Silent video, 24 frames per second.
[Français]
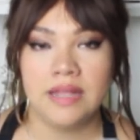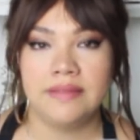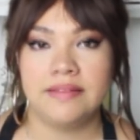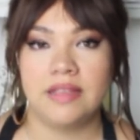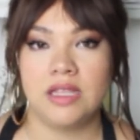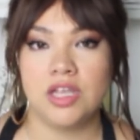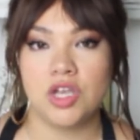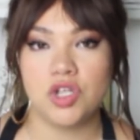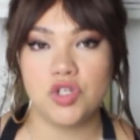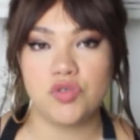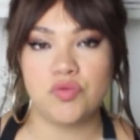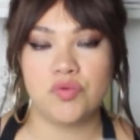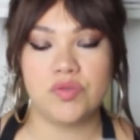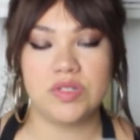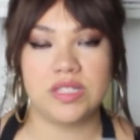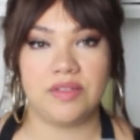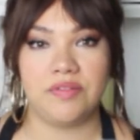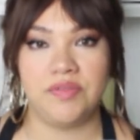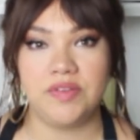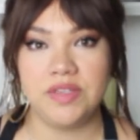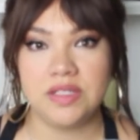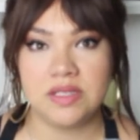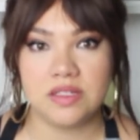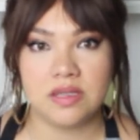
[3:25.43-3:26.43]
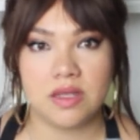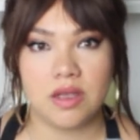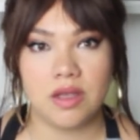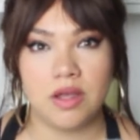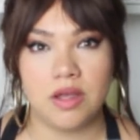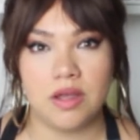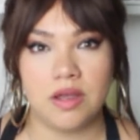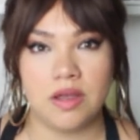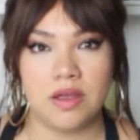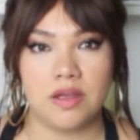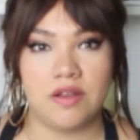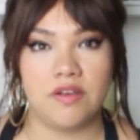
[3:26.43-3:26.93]
D'ailleurs je vous invite,
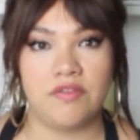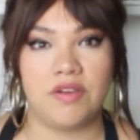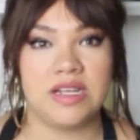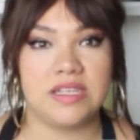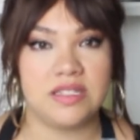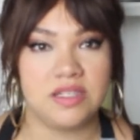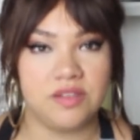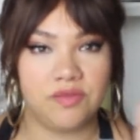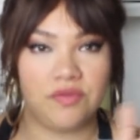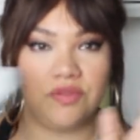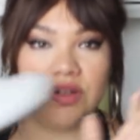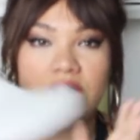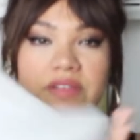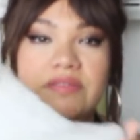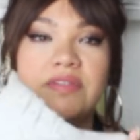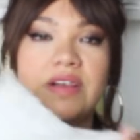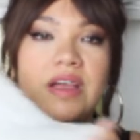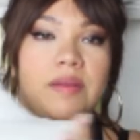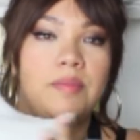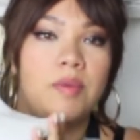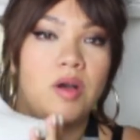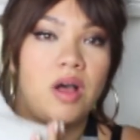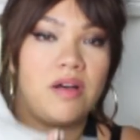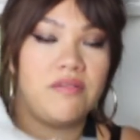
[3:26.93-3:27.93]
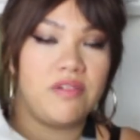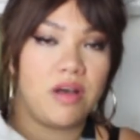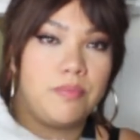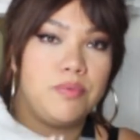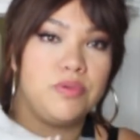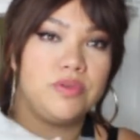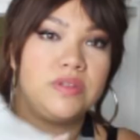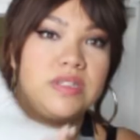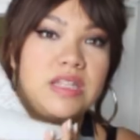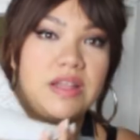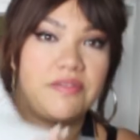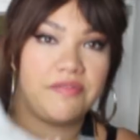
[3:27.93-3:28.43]
euh, voilà si vous voulez vraiment avoir
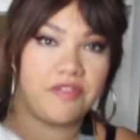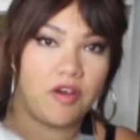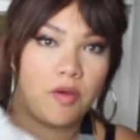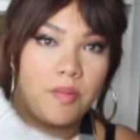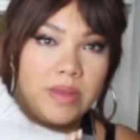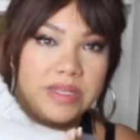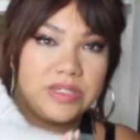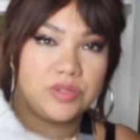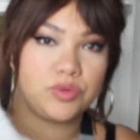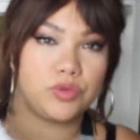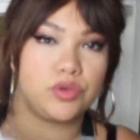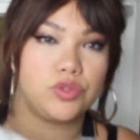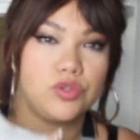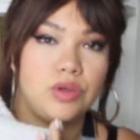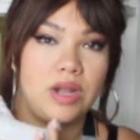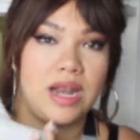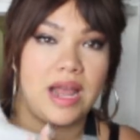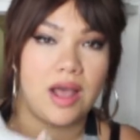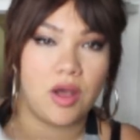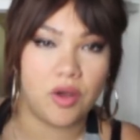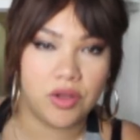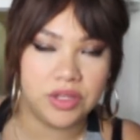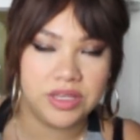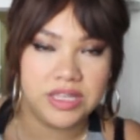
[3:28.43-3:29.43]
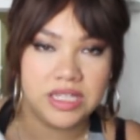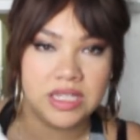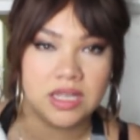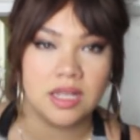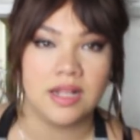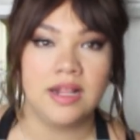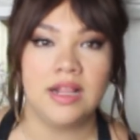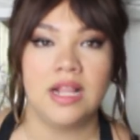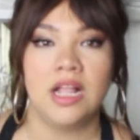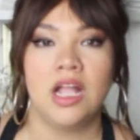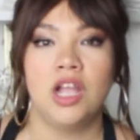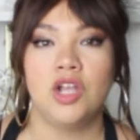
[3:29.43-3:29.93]
plus d'informations sur la running,
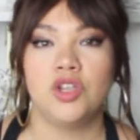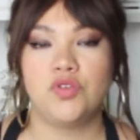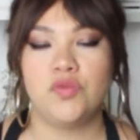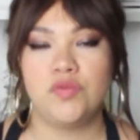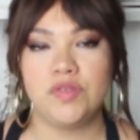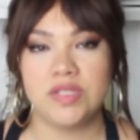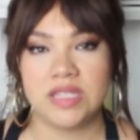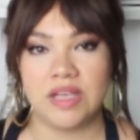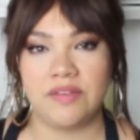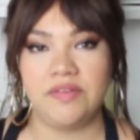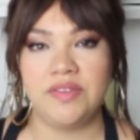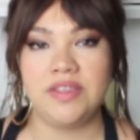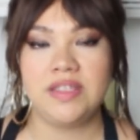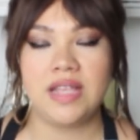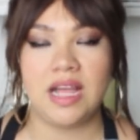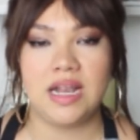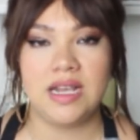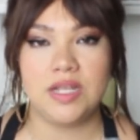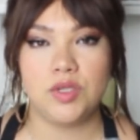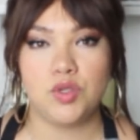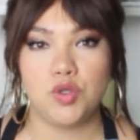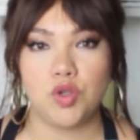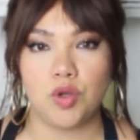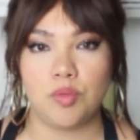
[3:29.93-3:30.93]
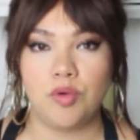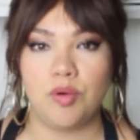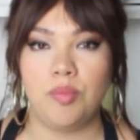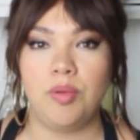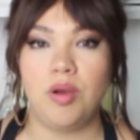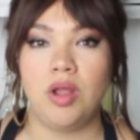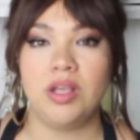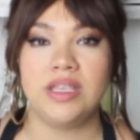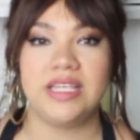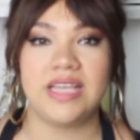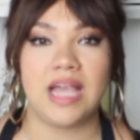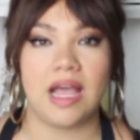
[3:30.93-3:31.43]
je vous invite à aller sur mon
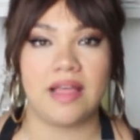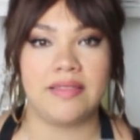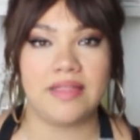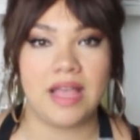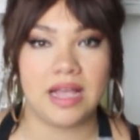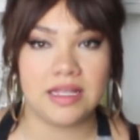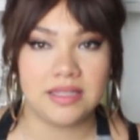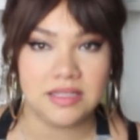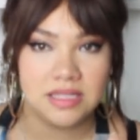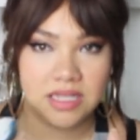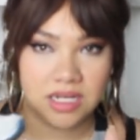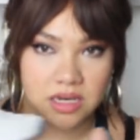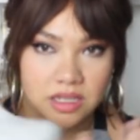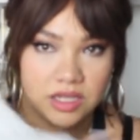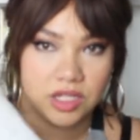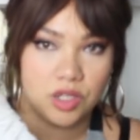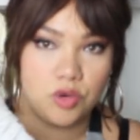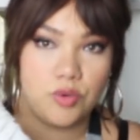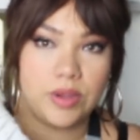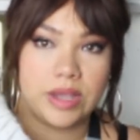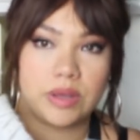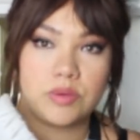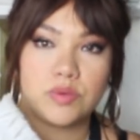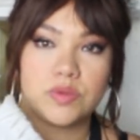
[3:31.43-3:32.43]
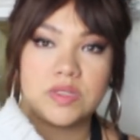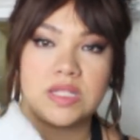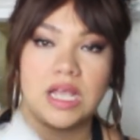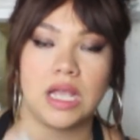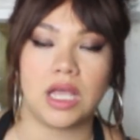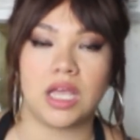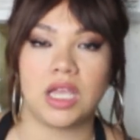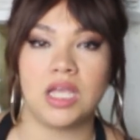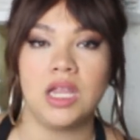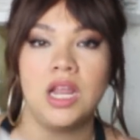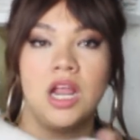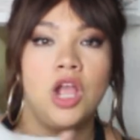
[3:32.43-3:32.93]
blog, il y a un article qui lui est
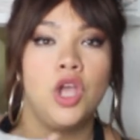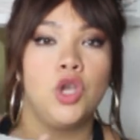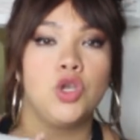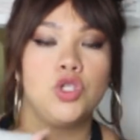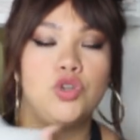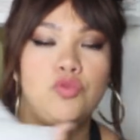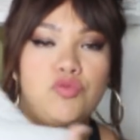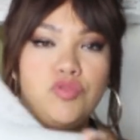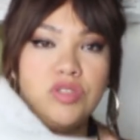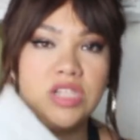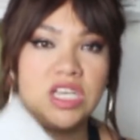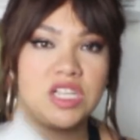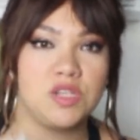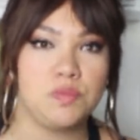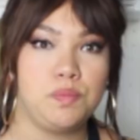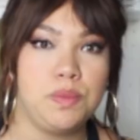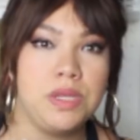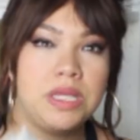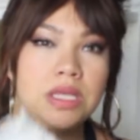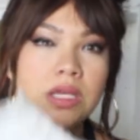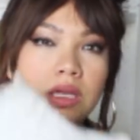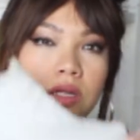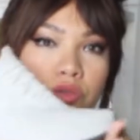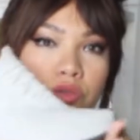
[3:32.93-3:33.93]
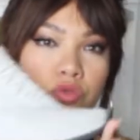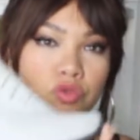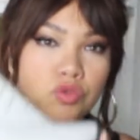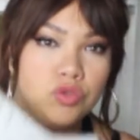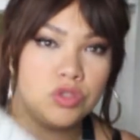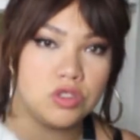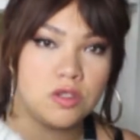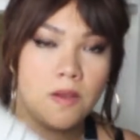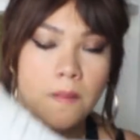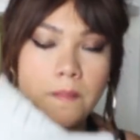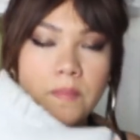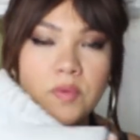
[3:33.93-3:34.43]
consacré, je vous explique
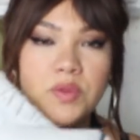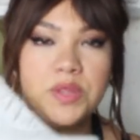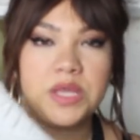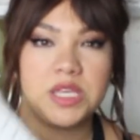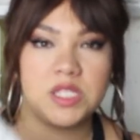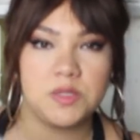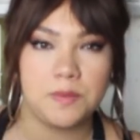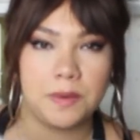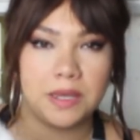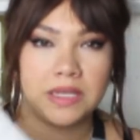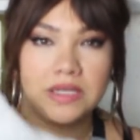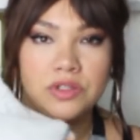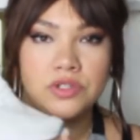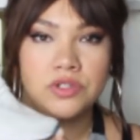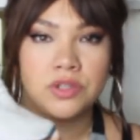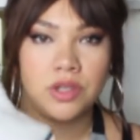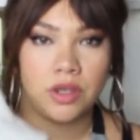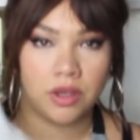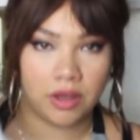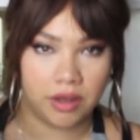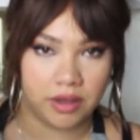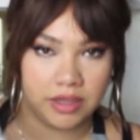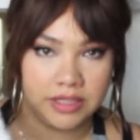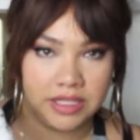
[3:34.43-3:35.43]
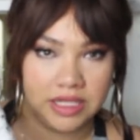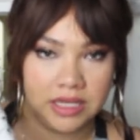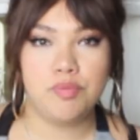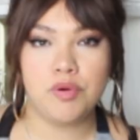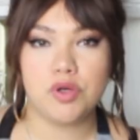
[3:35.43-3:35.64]
toute mon expérience running.